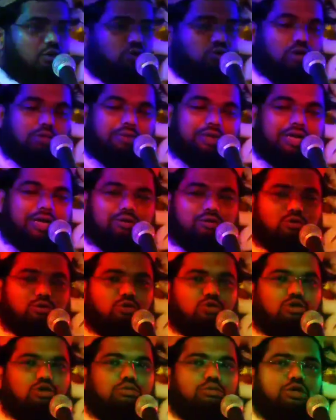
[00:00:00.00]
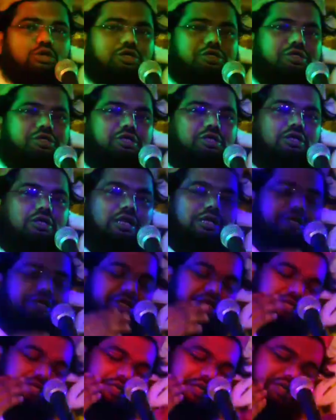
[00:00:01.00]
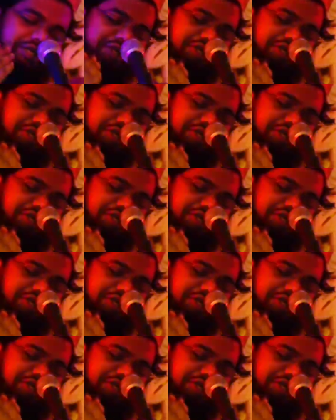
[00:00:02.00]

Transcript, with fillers: তবে এতটুকু বলছি নিজের